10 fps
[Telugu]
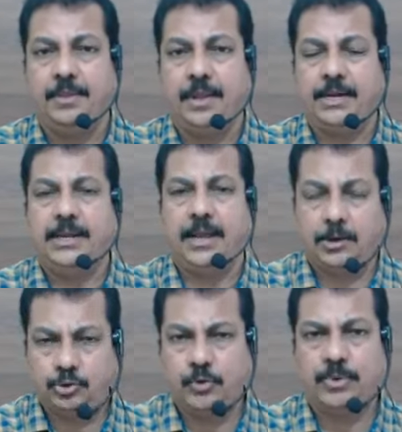అంటే
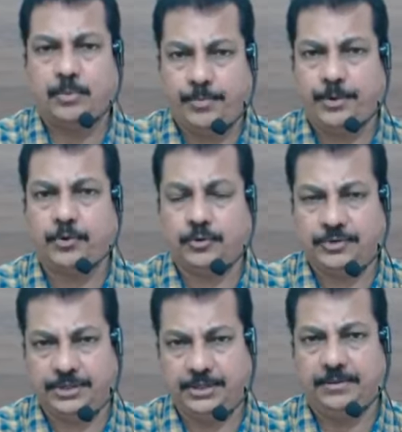అక్టోబర్ ముప్పై ఒకటో
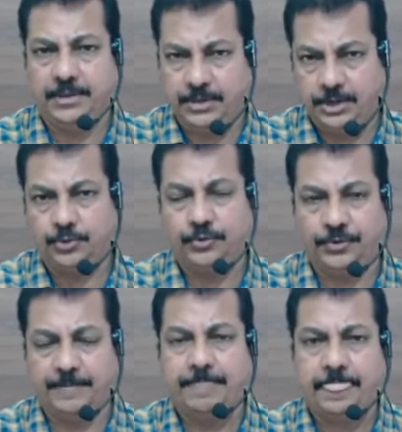తేదీ ఇంకా రెండు రోజులు
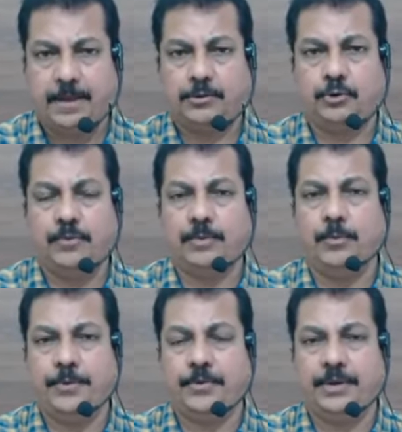ఉంది అక్టోబర్
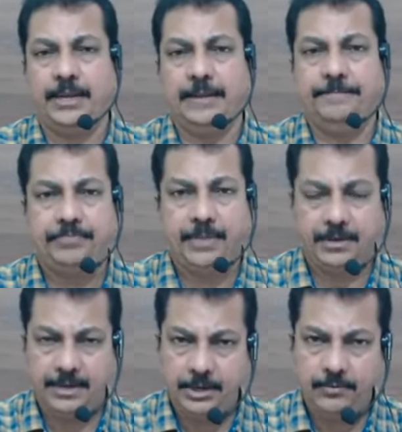ముప్పై ఒకటి
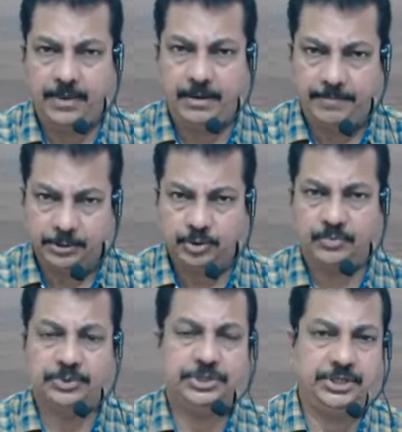రెండు వేల
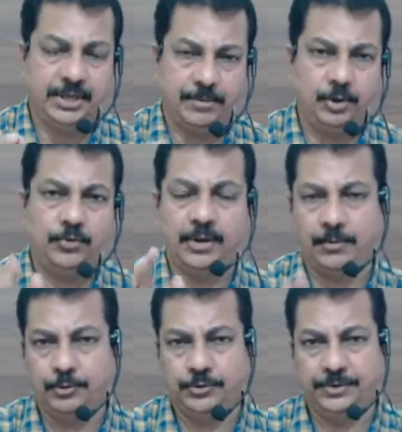పంతొమ్మిది నుంచి ఇది అమల్లోకి
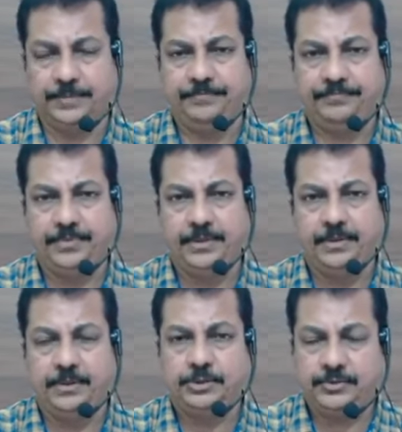రాబోతుంది
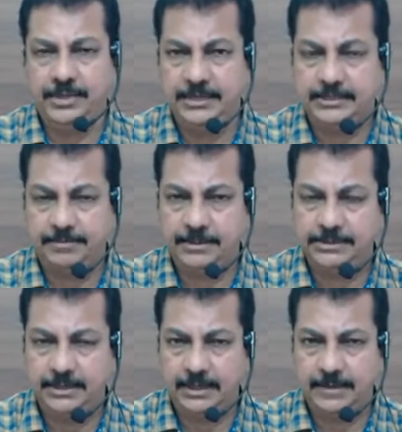సో దీనికి
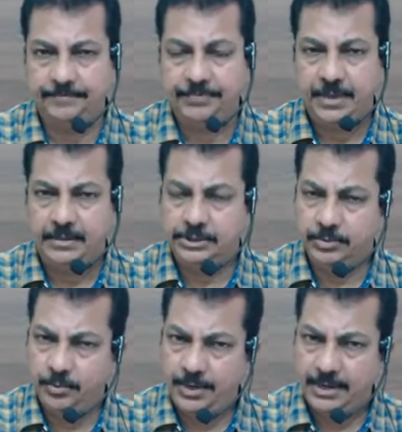సంబంధించిన
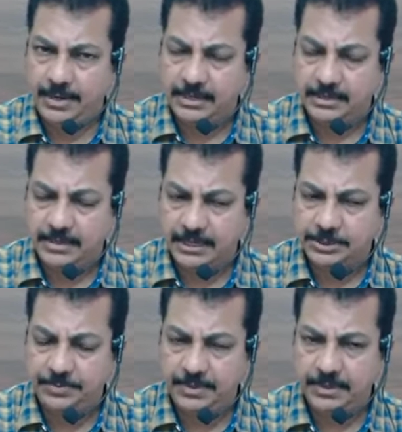జమ్మూ అండ్
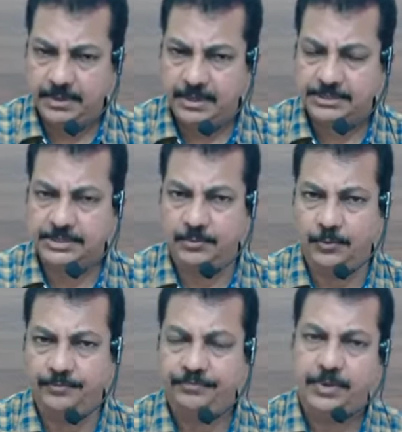కాశ్మీర్ రాష్ట్రం
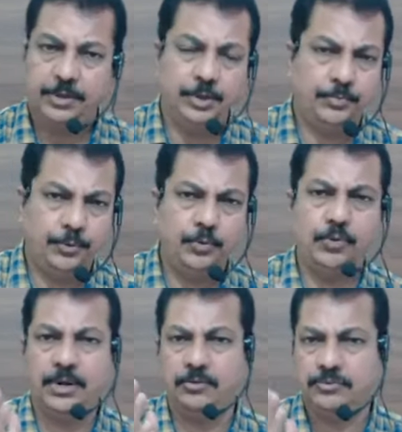ఎప్పుడు
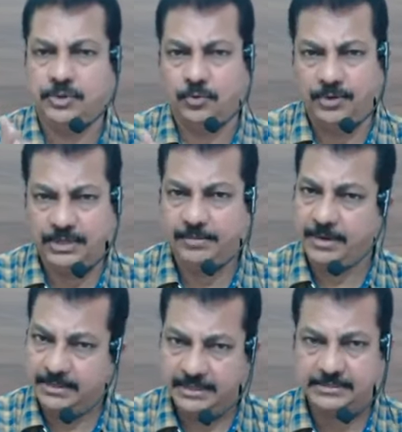కూడా న్యూస్లో ఉండేది
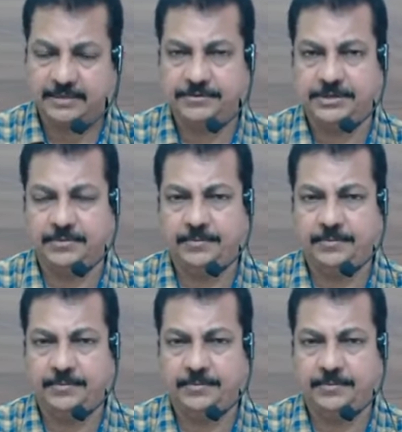మనకు తెలుసా విషయం